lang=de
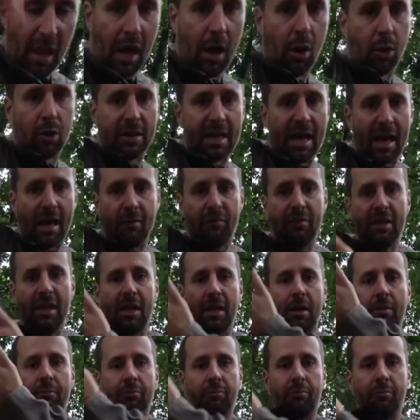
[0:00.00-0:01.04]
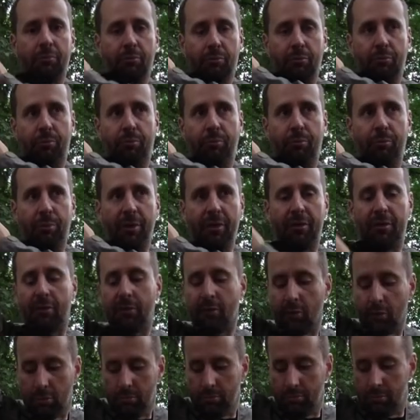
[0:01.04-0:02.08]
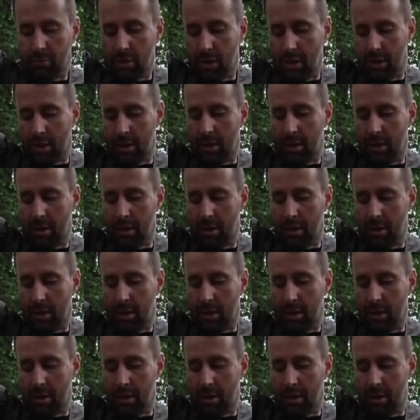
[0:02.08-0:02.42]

Auch da wieder bis, zum,